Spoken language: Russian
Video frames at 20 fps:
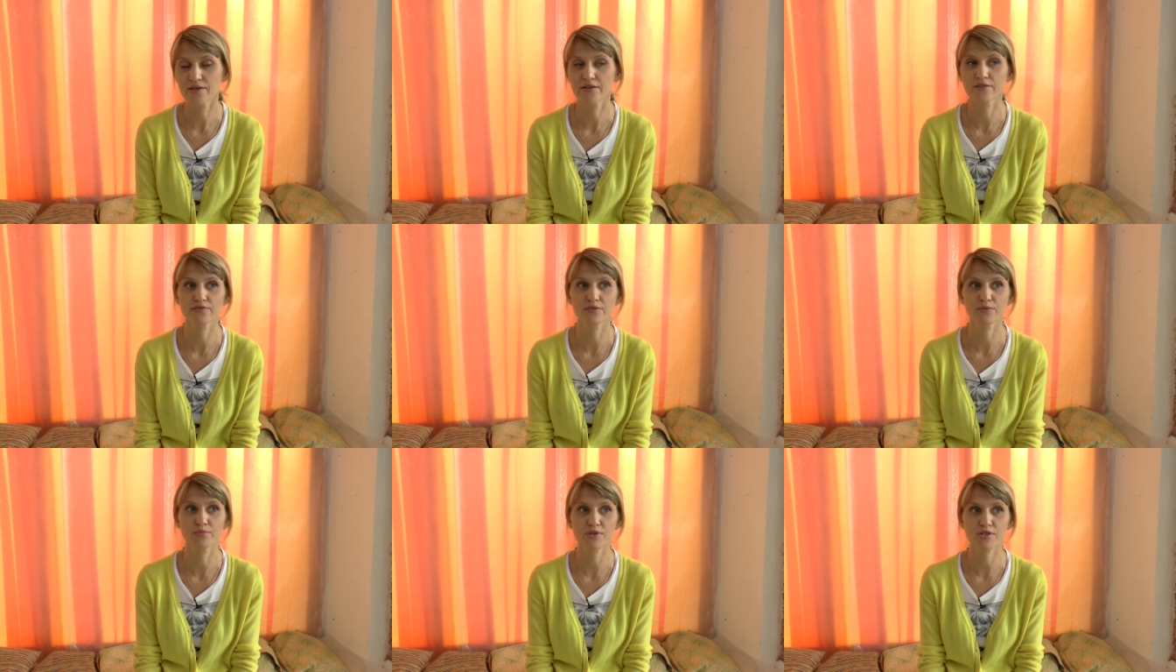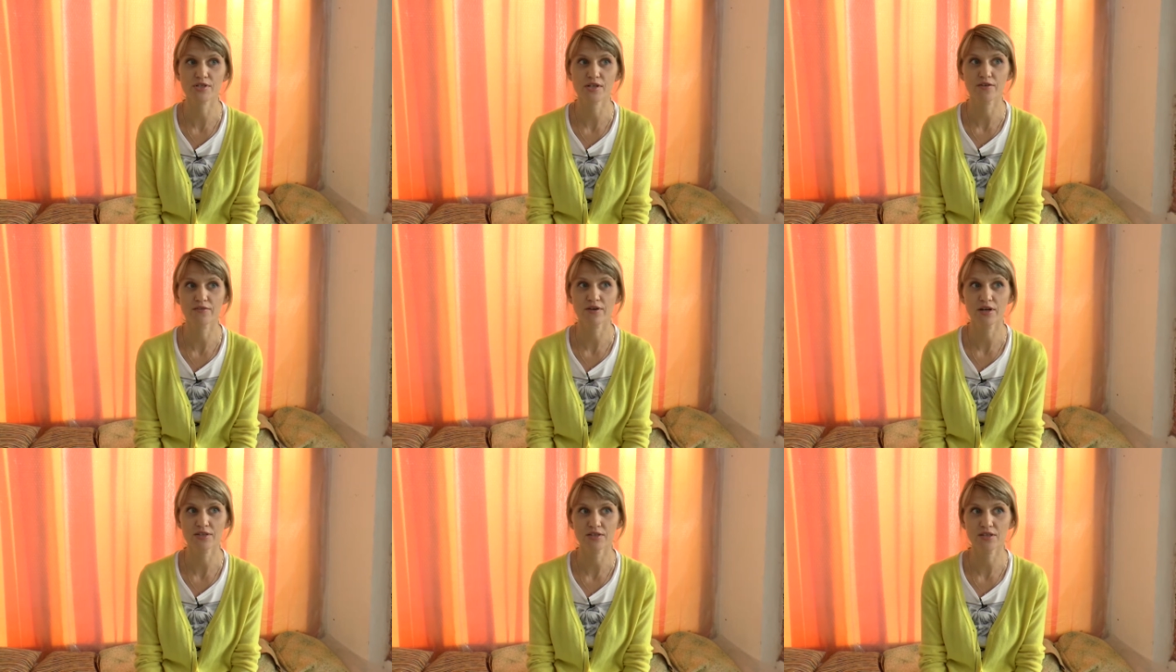в
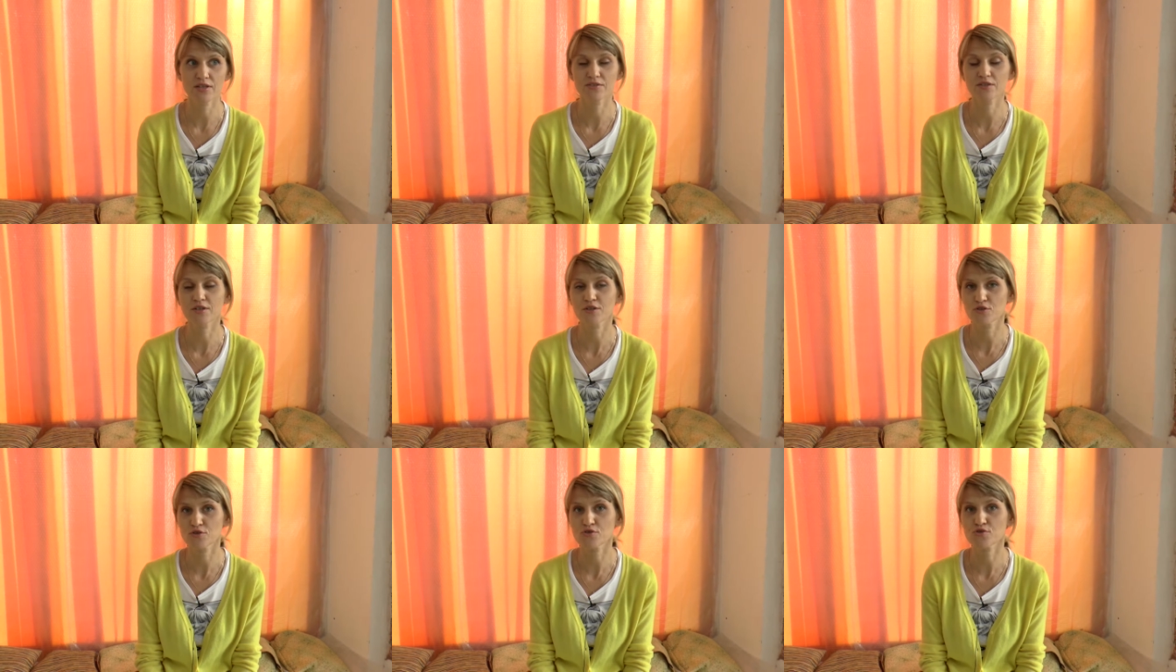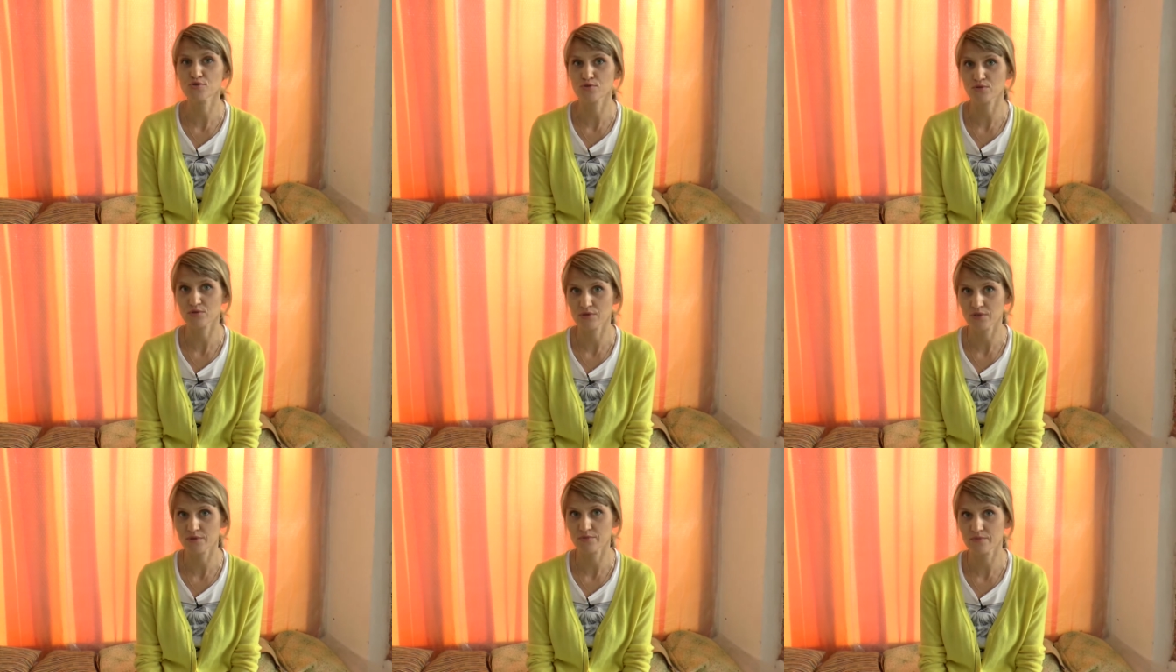образовании
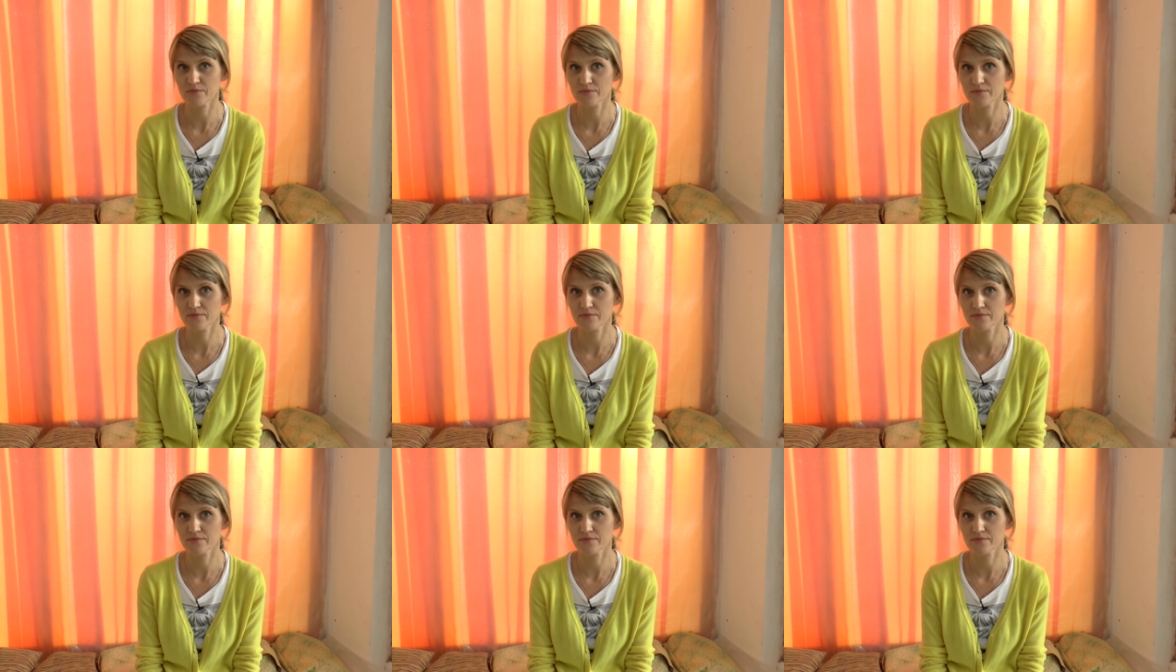традиционном.